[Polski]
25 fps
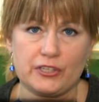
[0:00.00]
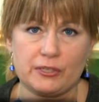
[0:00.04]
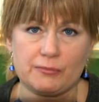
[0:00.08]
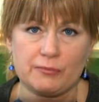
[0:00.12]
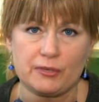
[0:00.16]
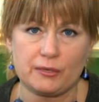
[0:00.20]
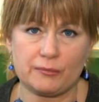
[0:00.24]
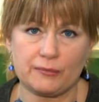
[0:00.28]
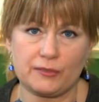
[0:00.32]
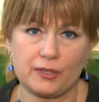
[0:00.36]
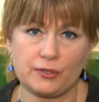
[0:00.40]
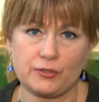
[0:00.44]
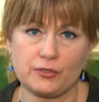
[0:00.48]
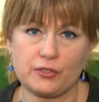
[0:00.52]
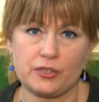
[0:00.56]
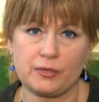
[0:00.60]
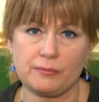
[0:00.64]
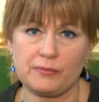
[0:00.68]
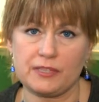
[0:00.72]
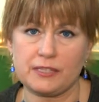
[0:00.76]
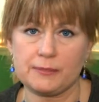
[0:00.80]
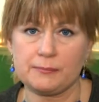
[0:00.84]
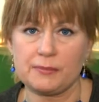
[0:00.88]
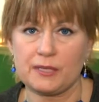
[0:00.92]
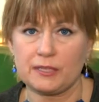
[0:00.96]
Dziś moim
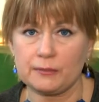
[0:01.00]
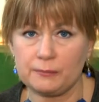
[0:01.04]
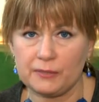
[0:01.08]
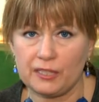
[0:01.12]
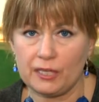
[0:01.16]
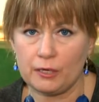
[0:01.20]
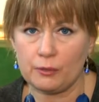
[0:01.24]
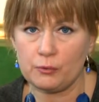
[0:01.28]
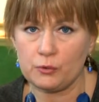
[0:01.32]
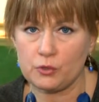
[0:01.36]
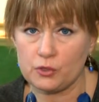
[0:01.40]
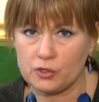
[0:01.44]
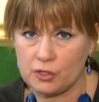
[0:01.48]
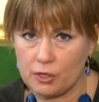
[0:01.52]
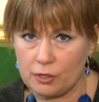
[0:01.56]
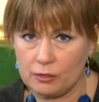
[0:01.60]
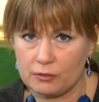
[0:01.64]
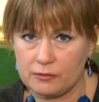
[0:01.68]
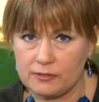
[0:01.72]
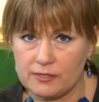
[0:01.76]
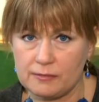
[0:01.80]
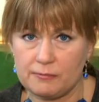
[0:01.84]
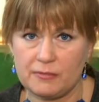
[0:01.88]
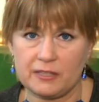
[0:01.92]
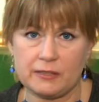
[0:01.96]
gościem jest pan Michał
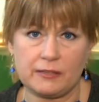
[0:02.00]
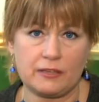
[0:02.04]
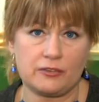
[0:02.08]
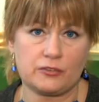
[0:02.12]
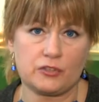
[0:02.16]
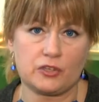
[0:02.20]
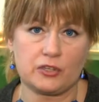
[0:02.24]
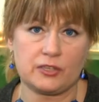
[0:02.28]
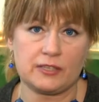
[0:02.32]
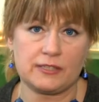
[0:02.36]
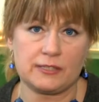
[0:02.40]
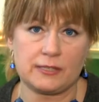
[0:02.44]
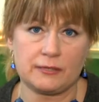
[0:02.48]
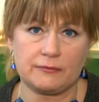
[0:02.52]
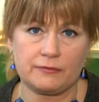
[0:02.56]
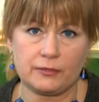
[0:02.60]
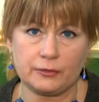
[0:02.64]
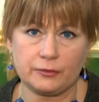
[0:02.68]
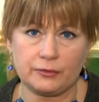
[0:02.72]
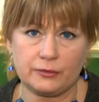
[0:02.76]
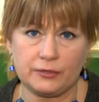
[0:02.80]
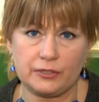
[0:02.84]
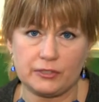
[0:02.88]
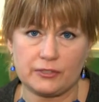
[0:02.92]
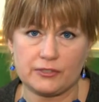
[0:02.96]
Scholz, menadżer i
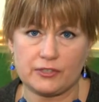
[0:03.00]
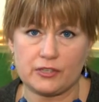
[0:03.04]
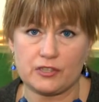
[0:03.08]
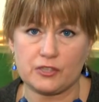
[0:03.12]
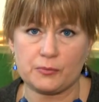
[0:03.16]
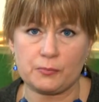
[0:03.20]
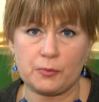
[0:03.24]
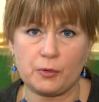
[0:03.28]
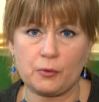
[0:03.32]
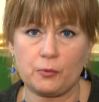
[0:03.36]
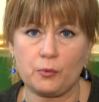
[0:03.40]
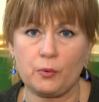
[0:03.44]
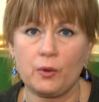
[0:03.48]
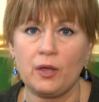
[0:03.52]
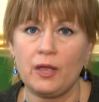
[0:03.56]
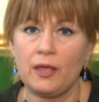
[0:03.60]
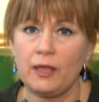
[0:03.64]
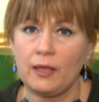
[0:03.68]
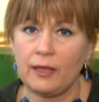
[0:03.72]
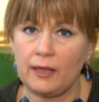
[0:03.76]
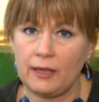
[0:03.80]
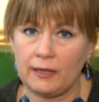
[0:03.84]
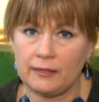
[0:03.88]
zawodnik zespołu